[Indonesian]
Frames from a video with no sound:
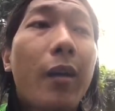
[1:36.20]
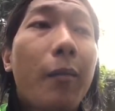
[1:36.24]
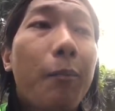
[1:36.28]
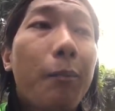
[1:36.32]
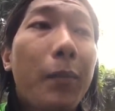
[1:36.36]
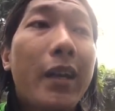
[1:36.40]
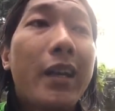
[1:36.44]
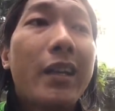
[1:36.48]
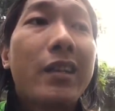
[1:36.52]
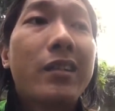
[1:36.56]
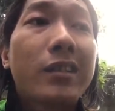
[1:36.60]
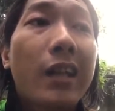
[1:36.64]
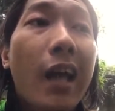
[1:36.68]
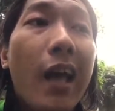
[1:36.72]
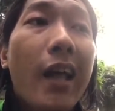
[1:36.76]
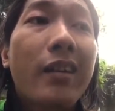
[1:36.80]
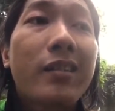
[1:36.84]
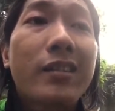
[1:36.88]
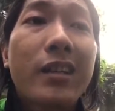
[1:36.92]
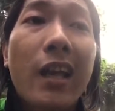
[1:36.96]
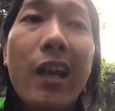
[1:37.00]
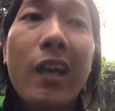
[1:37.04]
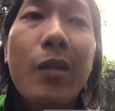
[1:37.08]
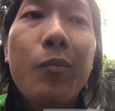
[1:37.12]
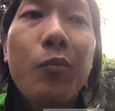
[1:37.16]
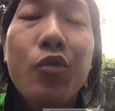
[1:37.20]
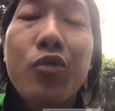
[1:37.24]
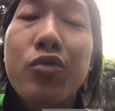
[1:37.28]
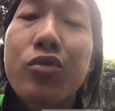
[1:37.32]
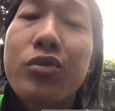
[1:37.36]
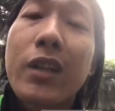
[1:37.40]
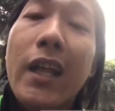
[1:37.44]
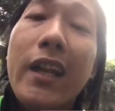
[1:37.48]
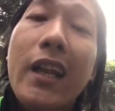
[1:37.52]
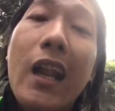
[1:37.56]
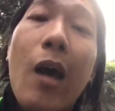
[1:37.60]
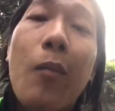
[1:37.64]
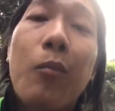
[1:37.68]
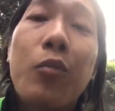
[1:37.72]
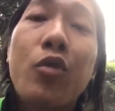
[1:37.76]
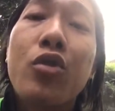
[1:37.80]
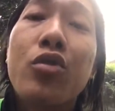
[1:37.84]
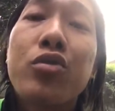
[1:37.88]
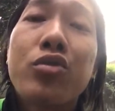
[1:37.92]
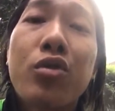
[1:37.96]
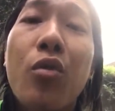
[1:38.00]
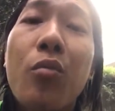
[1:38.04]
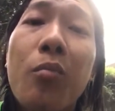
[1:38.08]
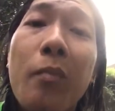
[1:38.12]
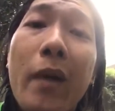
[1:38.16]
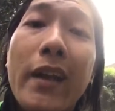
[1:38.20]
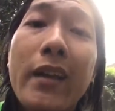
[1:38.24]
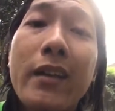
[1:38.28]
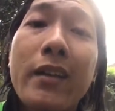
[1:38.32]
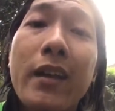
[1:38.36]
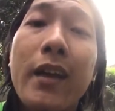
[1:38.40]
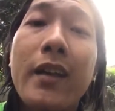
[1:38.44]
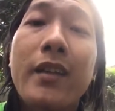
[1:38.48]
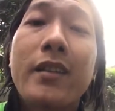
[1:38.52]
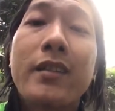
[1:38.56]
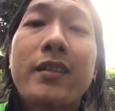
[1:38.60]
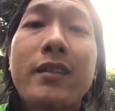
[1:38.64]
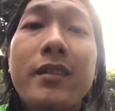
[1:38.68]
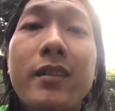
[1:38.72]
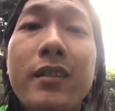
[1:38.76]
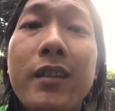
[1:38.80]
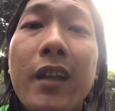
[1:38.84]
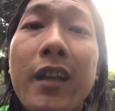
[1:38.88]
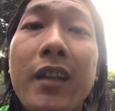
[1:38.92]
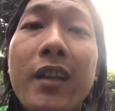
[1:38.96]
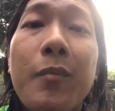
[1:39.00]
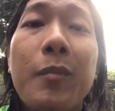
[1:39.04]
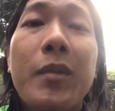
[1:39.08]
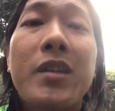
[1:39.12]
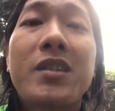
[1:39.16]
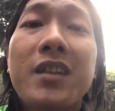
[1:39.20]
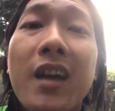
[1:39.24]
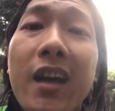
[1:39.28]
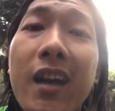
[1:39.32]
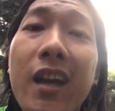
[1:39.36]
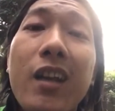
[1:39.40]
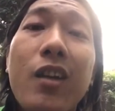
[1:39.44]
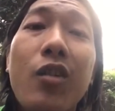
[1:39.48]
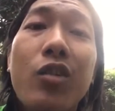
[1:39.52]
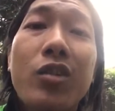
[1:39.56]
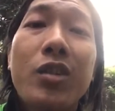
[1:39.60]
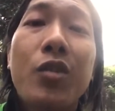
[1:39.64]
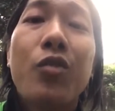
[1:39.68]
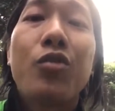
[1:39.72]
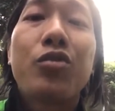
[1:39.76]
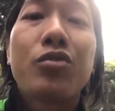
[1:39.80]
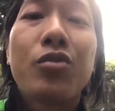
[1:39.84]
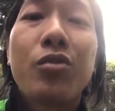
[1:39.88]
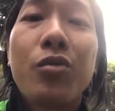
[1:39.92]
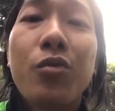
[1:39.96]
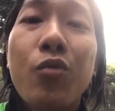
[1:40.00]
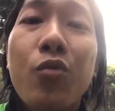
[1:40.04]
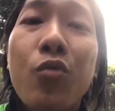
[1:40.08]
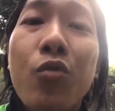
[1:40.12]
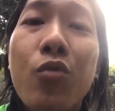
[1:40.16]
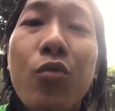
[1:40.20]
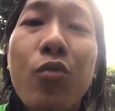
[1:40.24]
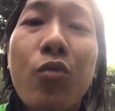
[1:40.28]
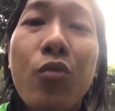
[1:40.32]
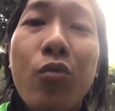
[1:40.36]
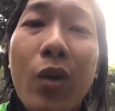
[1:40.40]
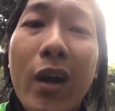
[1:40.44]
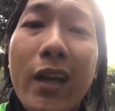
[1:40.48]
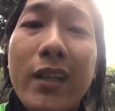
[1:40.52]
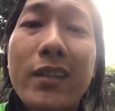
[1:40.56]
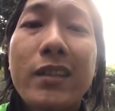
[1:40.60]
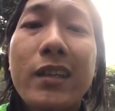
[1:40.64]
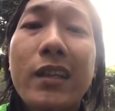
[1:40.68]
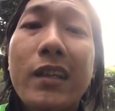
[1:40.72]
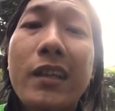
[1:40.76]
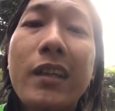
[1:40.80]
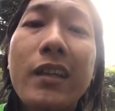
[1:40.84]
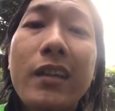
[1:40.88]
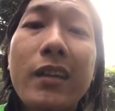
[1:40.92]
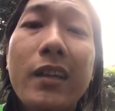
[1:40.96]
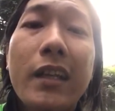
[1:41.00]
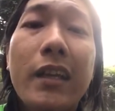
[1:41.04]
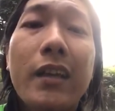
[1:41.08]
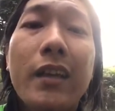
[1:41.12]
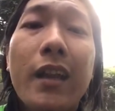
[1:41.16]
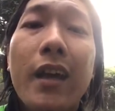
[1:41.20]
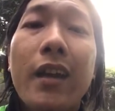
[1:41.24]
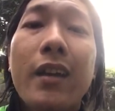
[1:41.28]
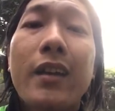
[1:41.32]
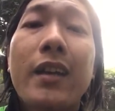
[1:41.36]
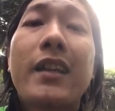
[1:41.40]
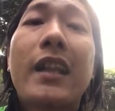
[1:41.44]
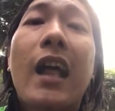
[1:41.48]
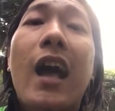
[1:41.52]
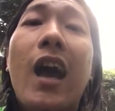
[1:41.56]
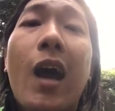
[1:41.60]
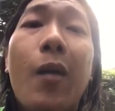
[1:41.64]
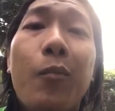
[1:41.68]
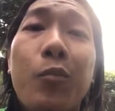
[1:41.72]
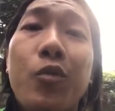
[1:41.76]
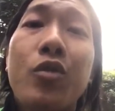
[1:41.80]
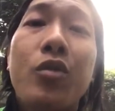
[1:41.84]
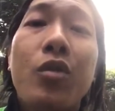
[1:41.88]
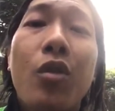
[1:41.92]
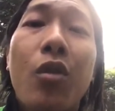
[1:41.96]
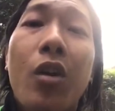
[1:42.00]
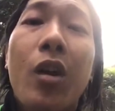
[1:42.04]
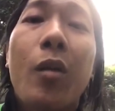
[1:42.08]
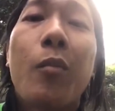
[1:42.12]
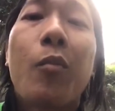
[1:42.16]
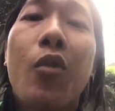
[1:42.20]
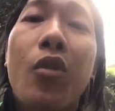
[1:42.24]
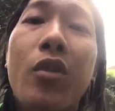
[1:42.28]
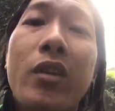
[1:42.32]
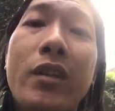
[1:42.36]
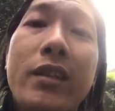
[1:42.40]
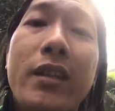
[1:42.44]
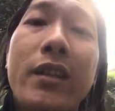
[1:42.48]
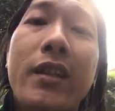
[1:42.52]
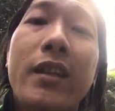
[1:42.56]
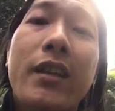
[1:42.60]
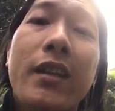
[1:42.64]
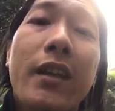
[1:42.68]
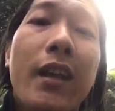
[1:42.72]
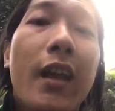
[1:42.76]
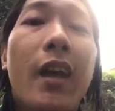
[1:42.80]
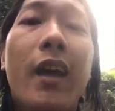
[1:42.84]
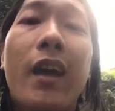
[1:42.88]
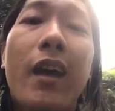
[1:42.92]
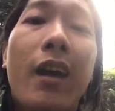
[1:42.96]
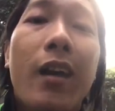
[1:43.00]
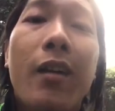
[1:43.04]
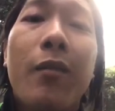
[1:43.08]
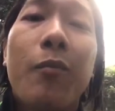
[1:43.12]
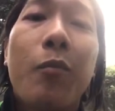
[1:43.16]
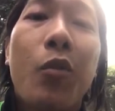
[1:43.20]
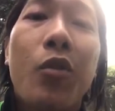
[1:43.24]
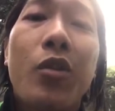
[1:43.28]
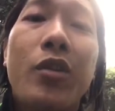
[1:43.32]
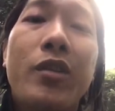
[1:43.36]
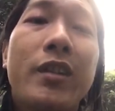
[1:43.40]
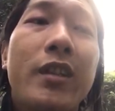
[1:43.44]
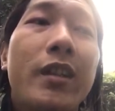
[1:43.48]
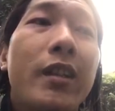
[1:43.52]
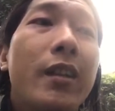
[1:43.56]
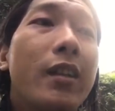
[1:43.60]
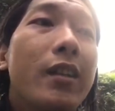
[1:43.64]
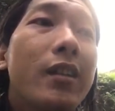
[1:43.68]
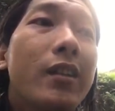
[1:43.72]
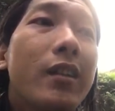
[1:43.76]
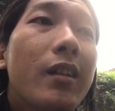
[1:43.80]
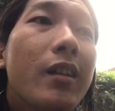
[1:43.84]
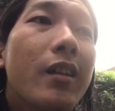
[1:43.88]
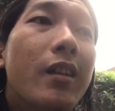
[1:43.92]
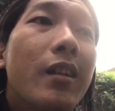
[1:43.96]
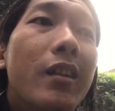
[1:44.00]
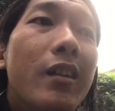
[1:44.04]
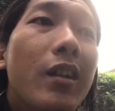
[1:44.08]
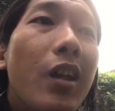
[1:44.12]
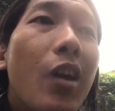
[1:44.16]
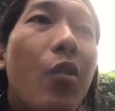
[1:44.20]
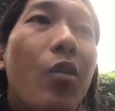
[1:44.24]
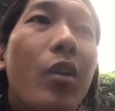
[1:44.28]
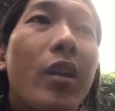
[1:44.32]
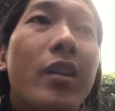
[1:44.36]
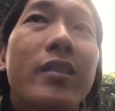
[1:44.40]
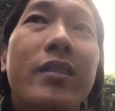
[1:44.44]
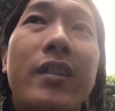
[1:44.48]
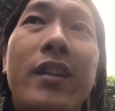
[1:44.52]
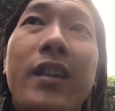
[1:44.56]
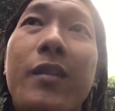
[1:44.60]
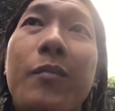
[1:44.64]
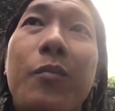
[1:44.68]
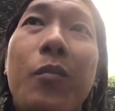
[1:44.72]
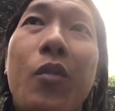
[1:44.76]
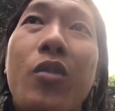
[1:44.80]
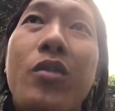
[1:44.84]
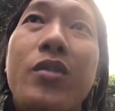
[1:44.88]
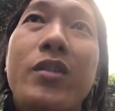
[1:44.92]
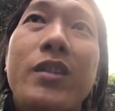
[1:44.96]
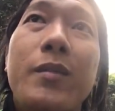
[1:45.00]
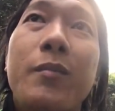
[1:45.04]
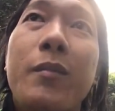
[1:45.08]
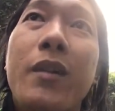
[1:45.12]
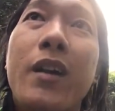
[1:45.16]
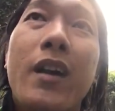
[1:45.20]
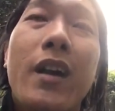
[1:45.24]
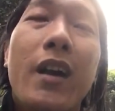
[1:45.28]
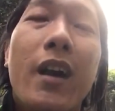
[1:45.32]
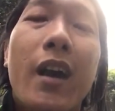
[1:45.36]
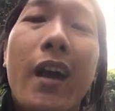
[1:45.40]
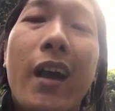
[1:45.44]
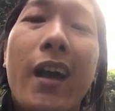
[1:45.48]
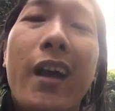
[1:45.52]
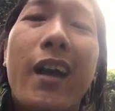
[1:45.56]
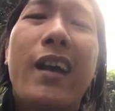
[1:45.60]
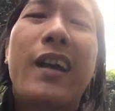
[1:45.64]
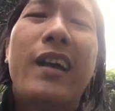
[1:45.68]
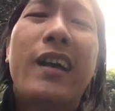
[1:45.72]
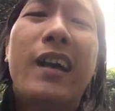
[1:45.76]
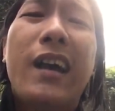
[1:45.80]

penistaan salib Ustadz Abdul Somad guys dan sampai sekarang si UAS ini tidak ditangkap juga oleh polisi ya polisi tahulah sendiri polisi mah